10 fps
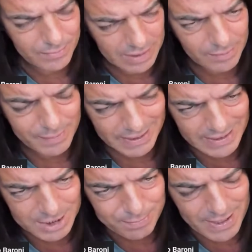allora, perché
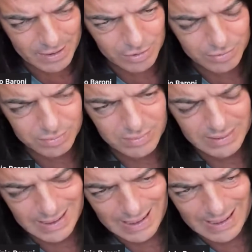ti spiego,
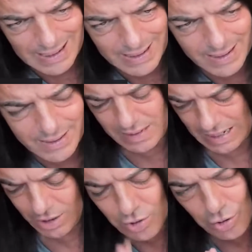hai
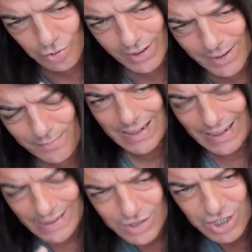ancora
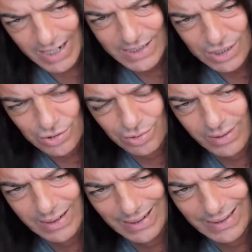il
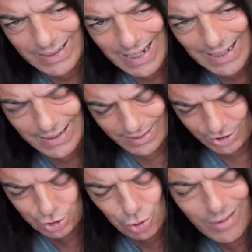gesso che ti ha eh,
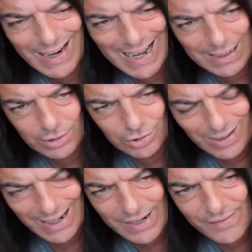
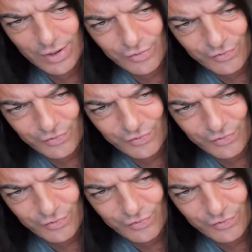scioccato a livello